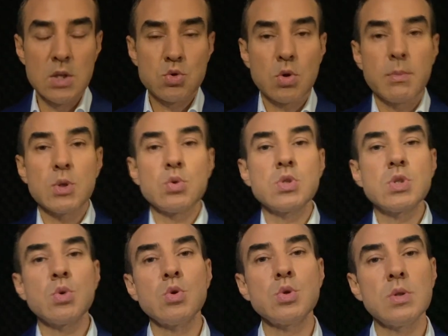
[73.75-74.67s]
Çünkü
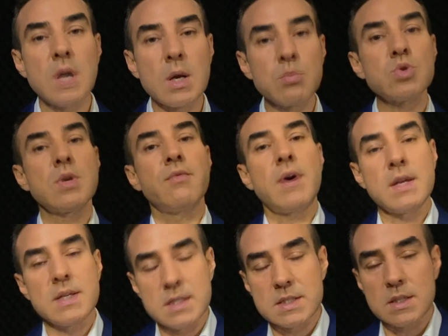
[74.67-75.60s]
meteorolojik koşullar bu
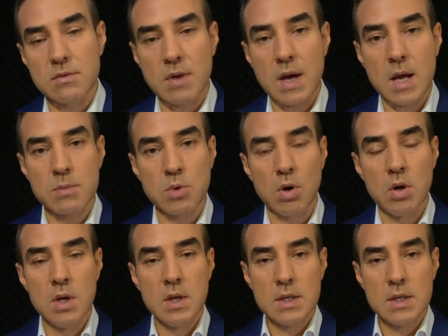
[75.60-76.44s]
sefer izin vermiyor.